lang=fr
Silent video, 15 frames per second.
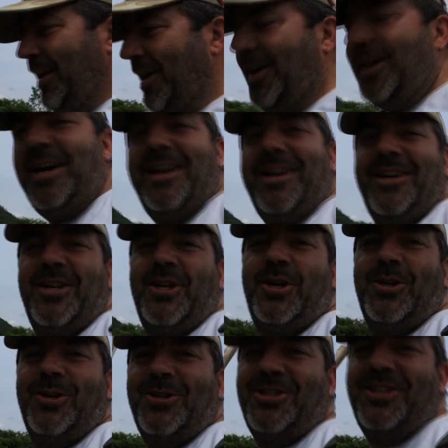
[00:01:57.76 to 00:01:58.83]
Hein Alain,
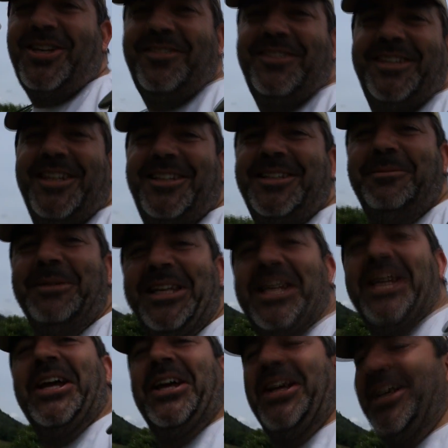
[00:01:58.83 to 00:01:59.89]
euh, j'étais avec des timides.